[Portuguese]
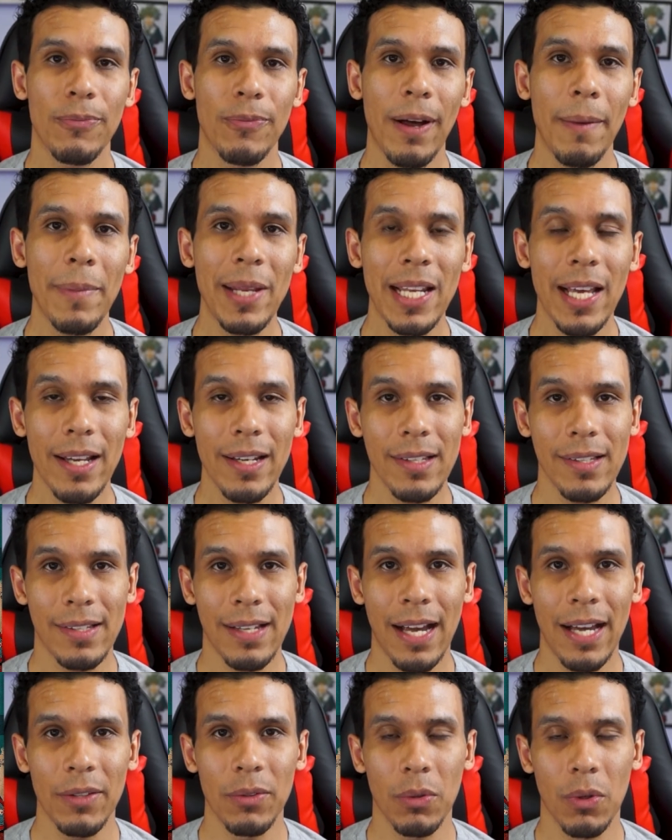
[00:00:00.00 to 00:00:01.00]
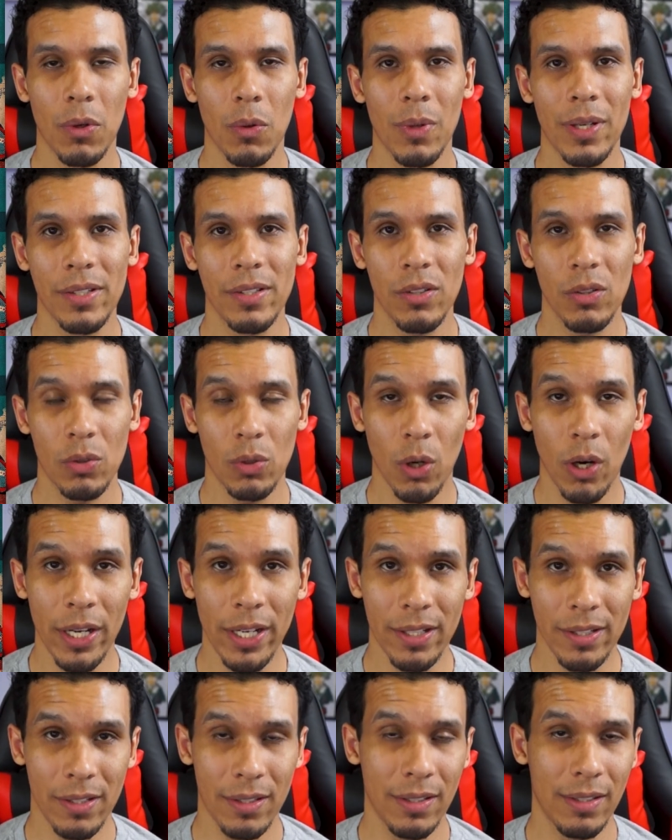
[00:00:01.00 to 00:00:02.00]
familiarizados com as
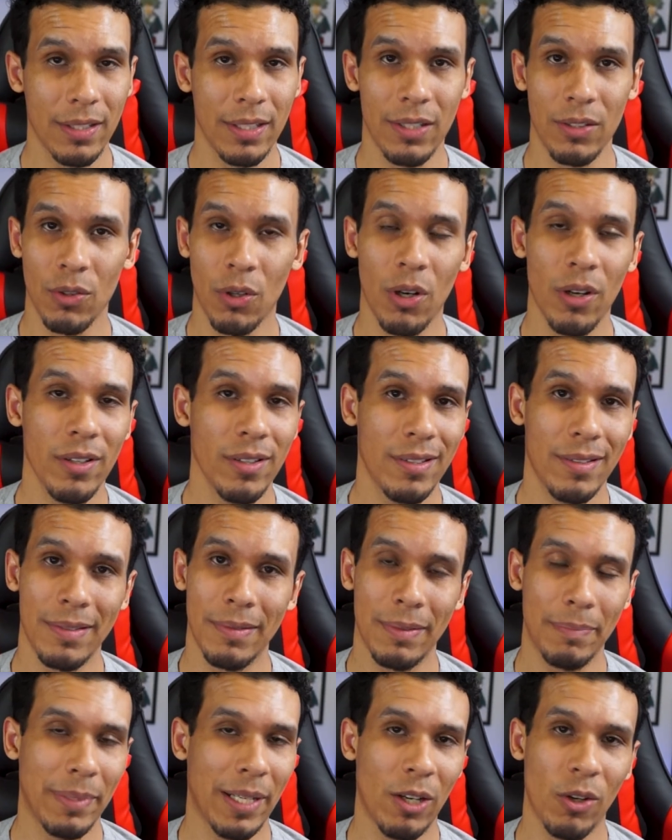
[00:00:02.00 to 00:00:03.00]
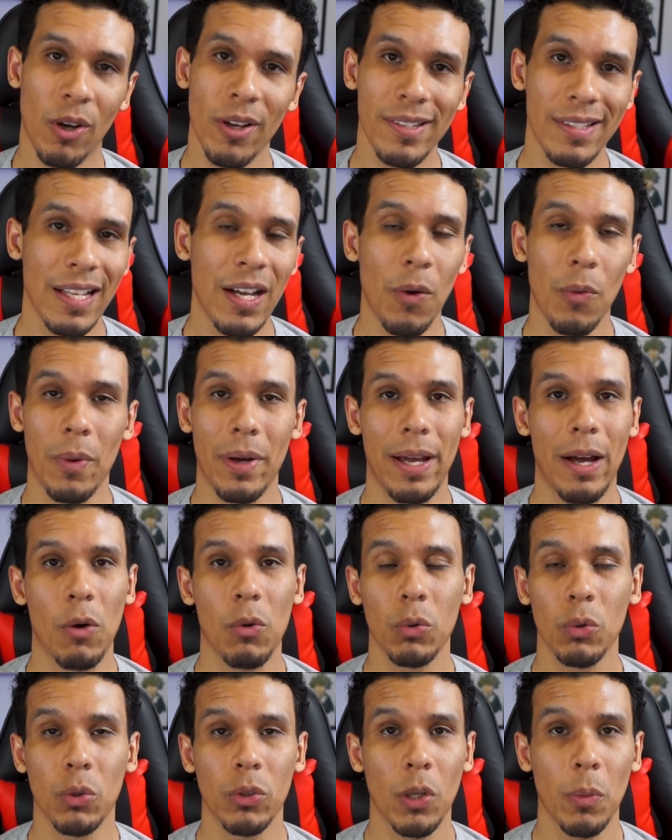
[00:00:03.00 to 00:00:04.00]
histórias. Nós, para nós não, é
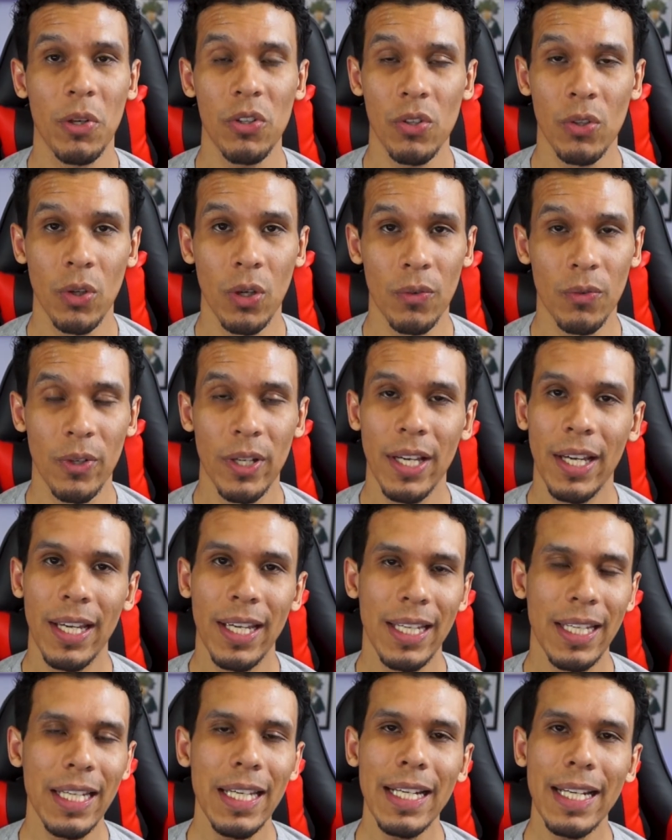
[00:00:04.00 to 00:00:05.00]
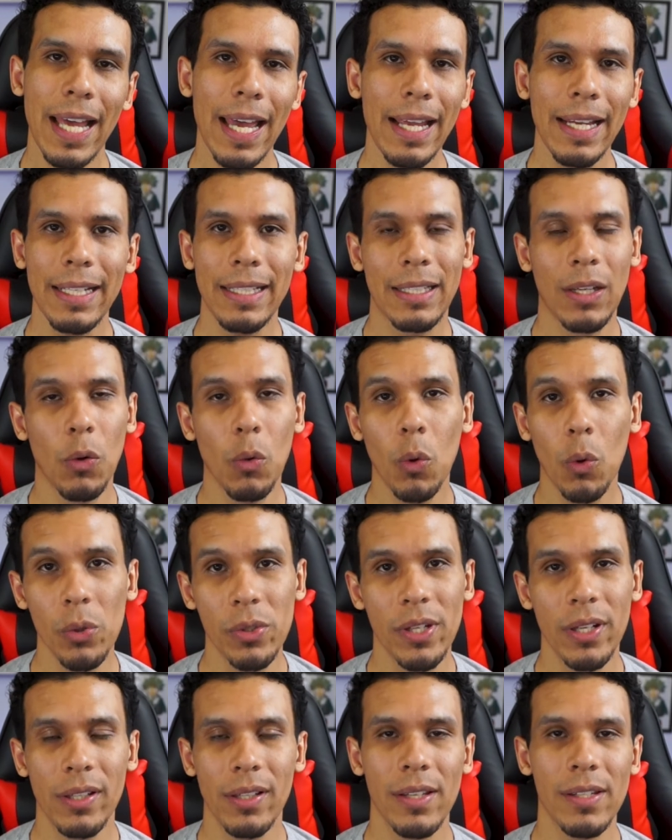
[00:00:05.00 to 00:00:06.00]
algo totalmente novo. E, né, então com
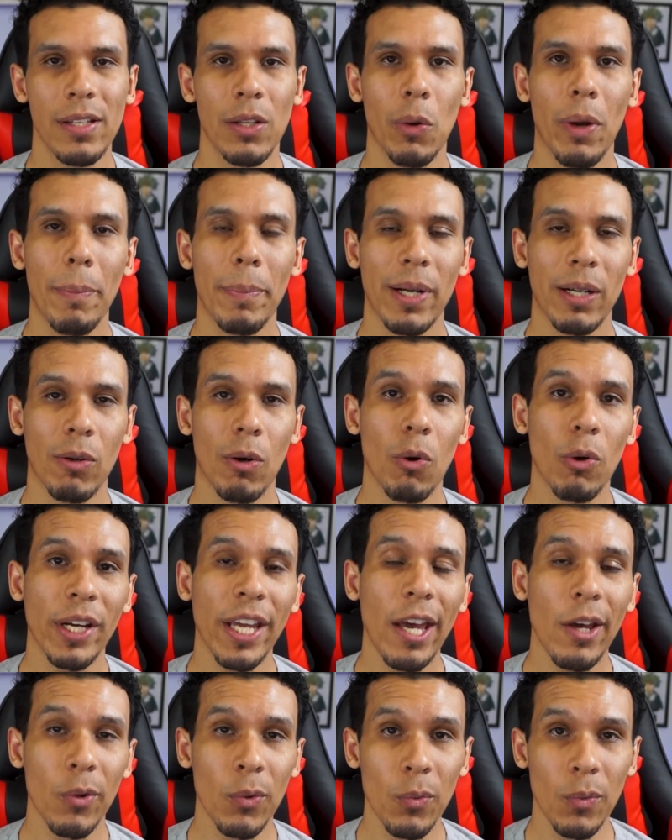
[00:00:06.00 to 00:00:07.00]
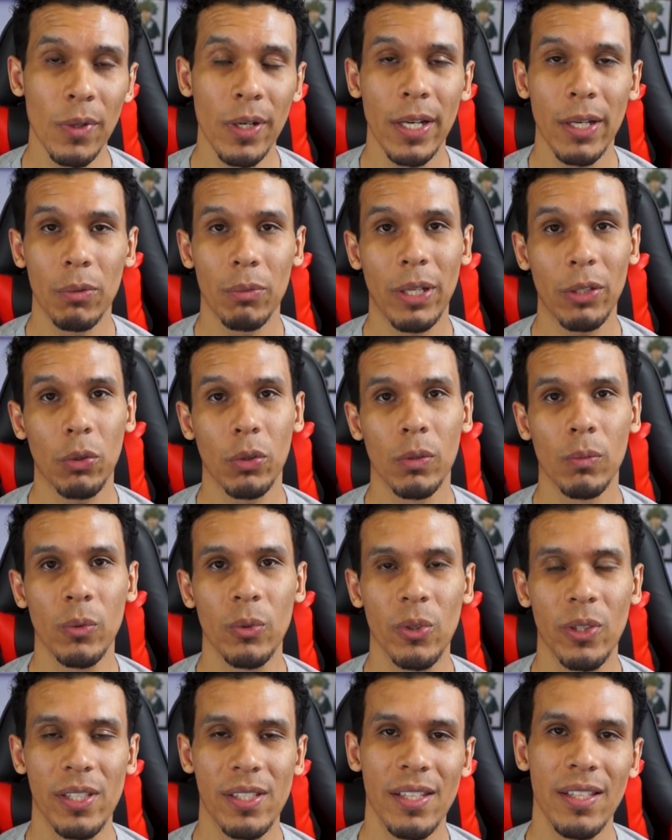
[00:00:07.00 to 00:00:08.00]
certeza não é para qualquer um, não é todo
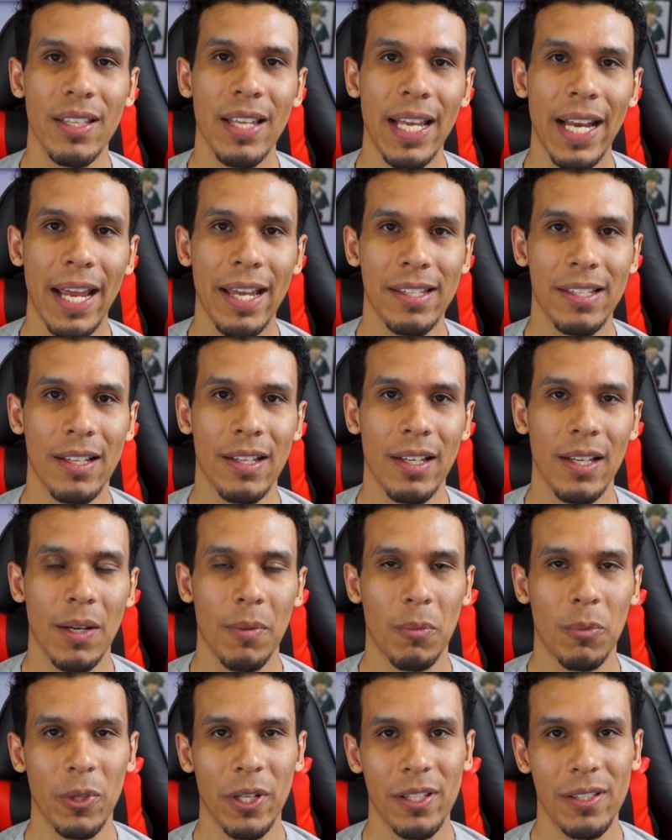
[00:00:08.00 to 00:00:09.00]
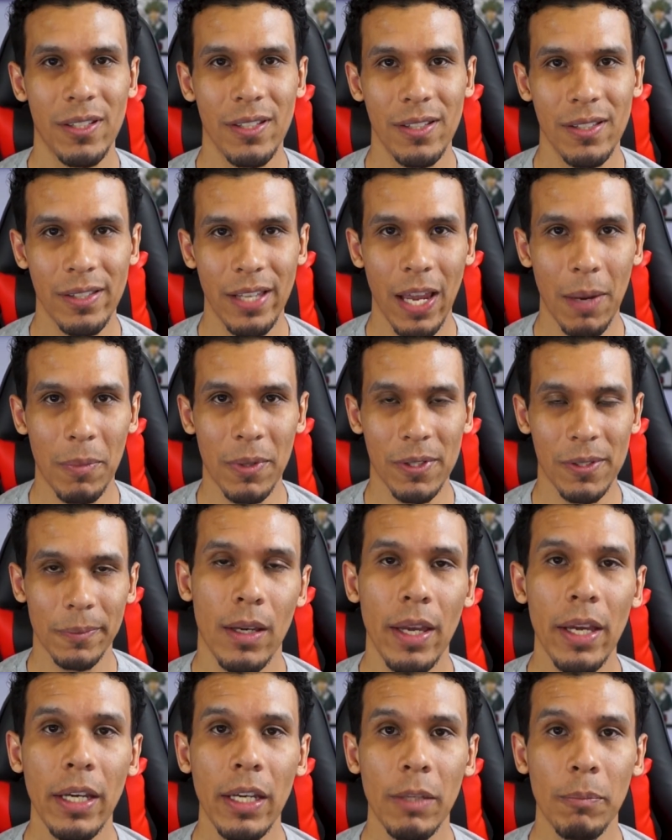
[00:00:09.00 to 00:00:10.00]
mundo que se interessa por esses temas.
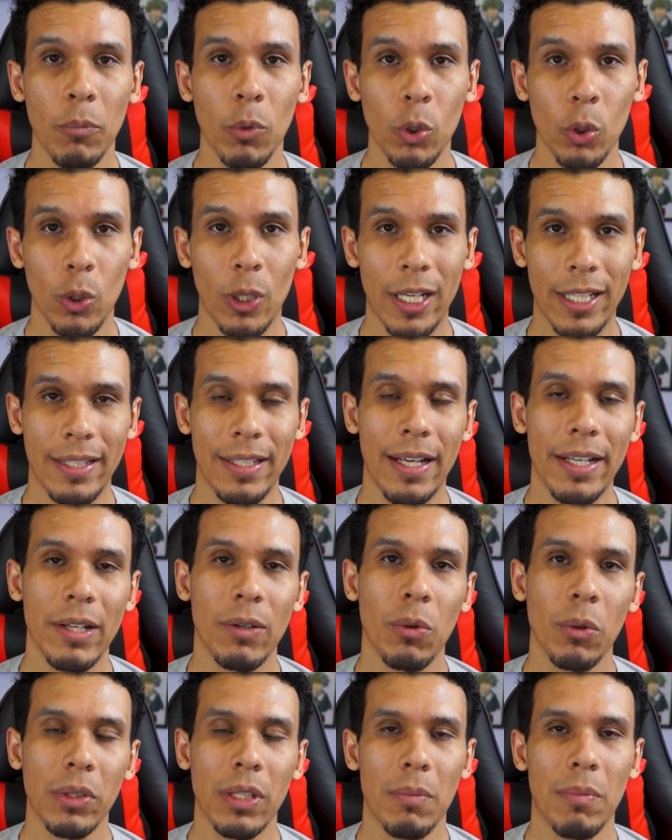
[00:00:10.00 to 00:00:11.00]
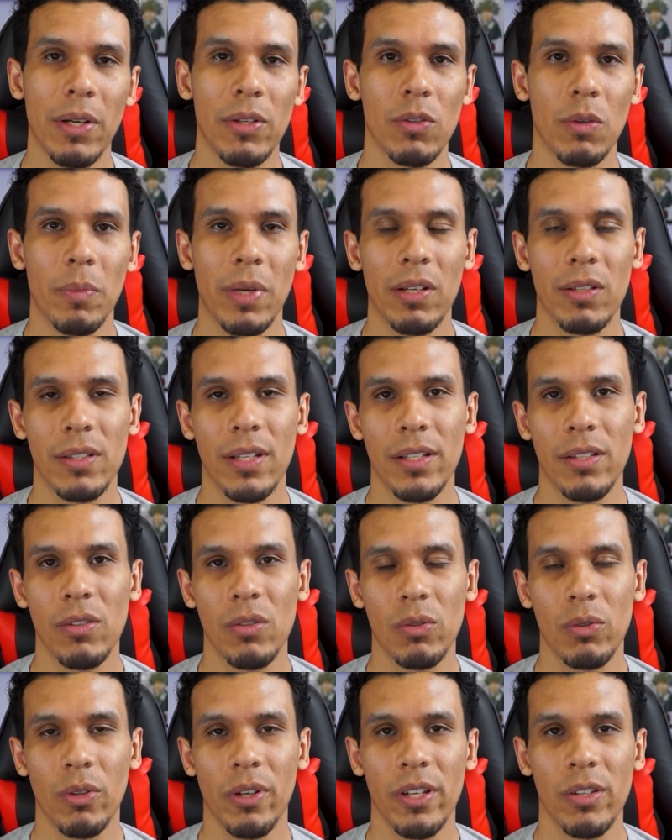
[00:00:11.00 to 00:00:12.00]
Reiki Monogatari conta mais ou menos as
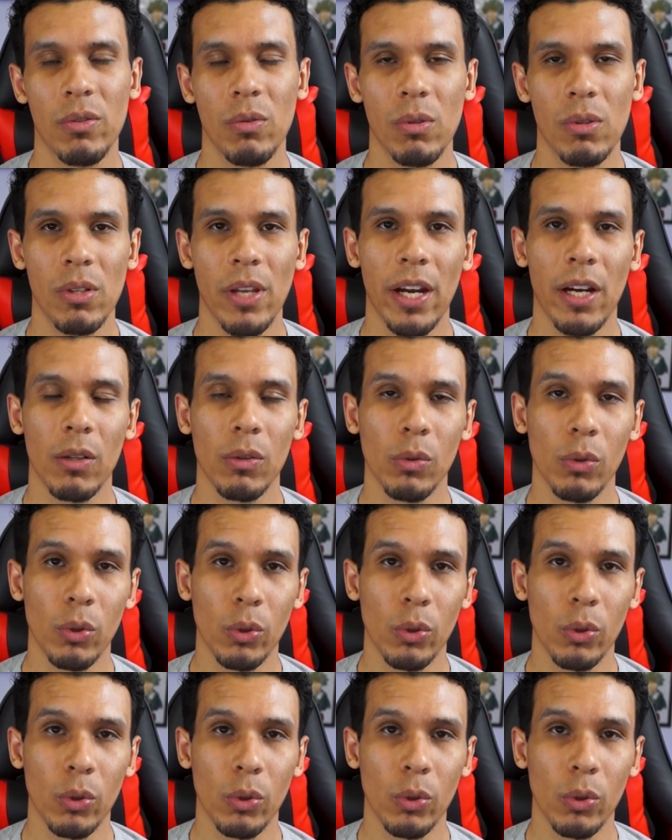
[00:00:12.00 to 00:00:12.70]
histórias do século